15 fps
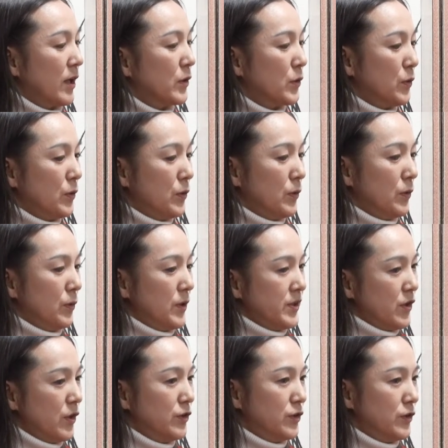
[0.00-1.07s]

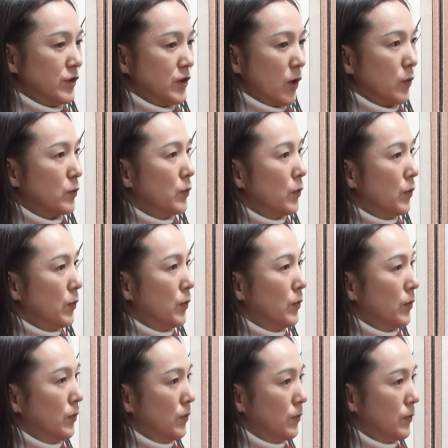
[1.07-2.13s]
학교에서는
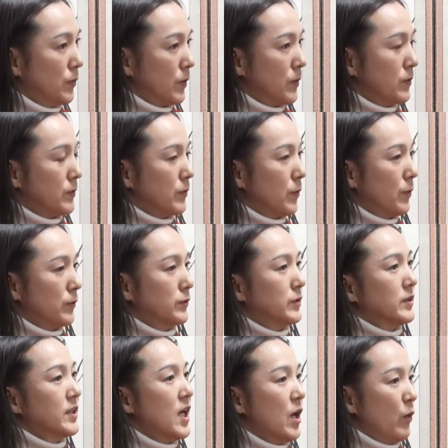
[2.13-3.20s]

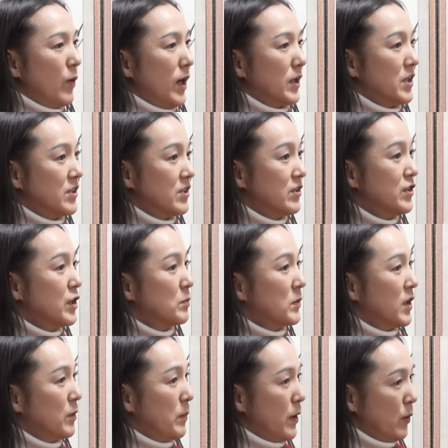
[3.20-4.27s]
전공으로는 왕기태
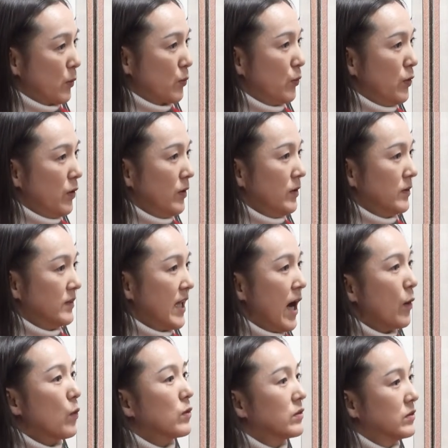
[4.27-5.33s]
선생님께 배웠고요. 아.
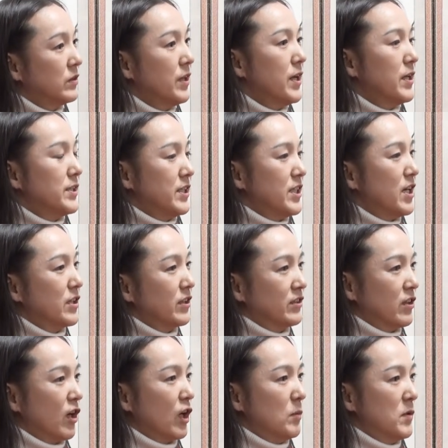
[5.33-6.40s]
따로 그 해에 1학년
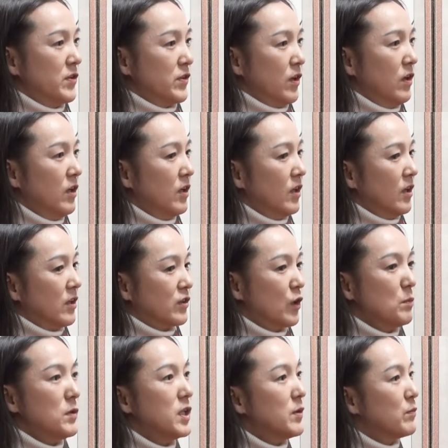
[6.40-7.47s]
돌아가면서
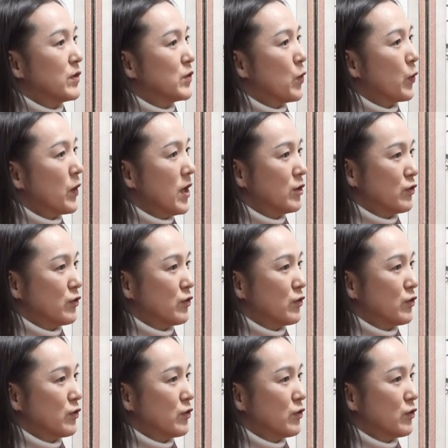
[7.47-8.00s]
선배님들이 소개를